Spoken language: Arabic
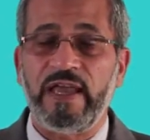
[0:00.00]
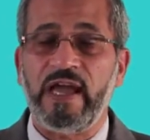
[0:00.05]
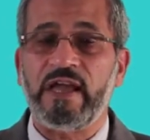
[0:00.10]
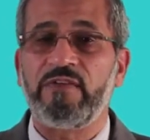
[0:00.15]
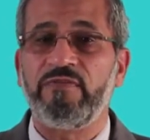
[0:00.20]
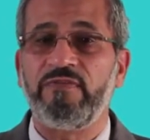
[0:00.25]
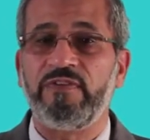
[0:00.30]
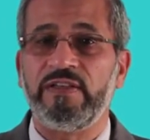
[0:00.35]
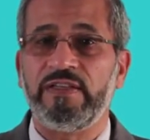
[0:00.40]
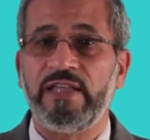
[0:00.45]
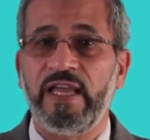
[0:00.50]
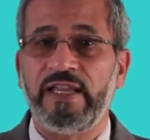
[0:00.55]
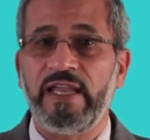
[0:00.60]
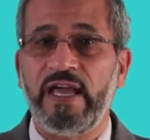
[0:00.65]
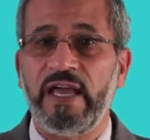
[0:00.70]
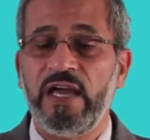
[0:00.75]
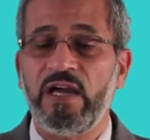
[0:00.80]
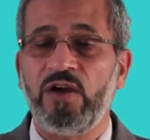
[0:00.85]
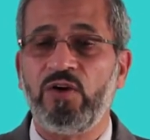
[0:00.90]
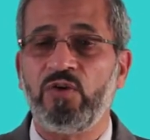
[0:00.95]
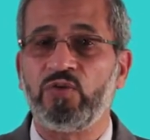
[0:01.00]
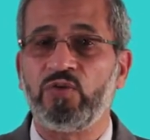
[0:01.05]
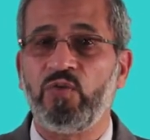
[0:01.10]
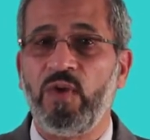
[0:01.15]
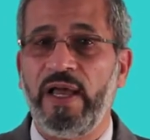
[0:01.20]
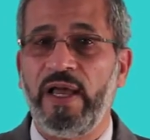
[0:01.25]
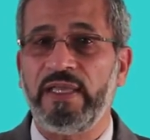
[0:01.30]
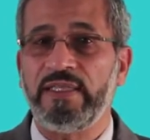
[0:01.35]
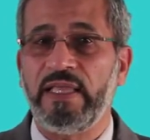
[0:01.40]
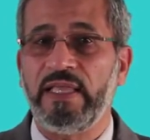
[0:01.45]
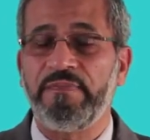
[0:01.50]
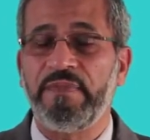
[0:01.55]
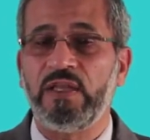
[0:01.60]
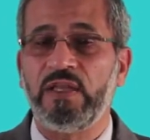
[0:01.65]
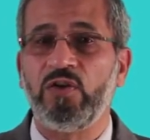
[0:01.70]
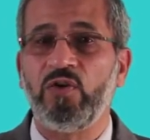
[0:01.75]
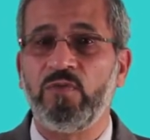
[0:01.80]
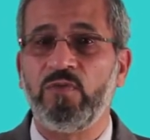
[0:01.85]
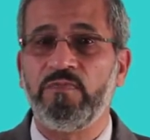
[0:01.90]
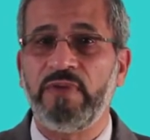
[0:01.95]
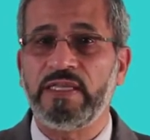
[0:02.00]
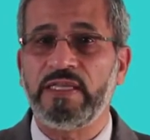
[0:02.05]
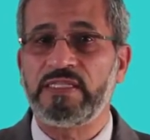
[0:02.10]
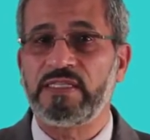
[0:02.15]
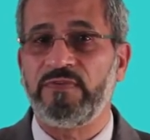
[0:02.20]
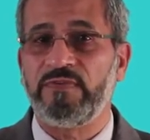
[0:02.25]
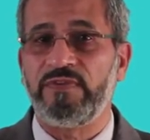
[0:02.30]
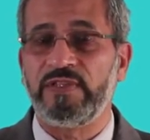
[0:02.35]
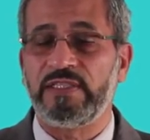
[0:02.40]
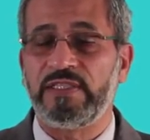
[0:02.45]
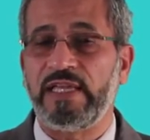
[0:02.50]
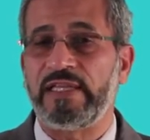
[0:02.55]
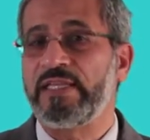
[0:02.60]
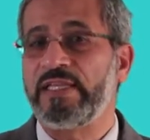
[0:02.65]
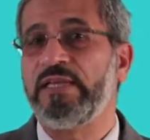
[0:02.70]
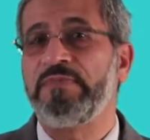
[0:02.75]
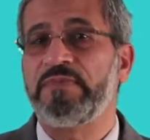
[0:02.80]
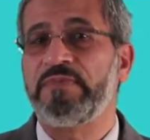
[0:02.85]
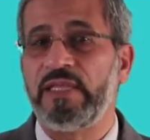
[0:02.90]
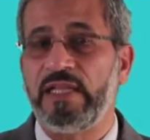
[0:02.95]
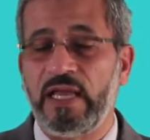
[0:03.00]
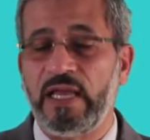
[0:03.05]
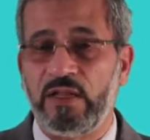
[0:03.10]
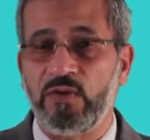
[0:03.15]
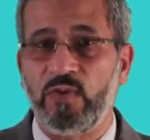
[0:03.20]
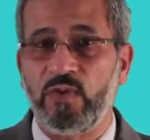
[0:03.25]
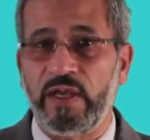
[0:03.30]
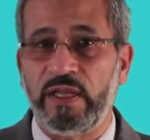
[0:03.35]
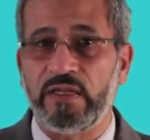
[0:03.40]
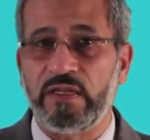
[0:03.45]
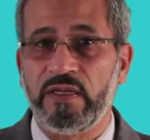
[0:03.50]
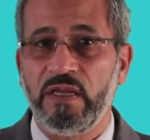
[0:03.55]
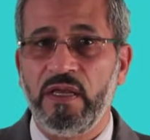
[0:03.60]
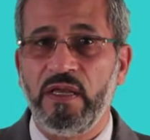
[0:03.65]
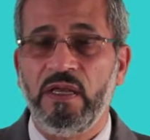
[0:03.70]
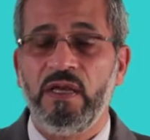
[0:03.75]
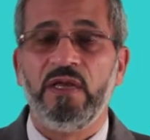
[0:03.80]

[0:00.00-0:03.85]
فيكفي ان انا اخد واحدة منهم بس في تركيبة الالوان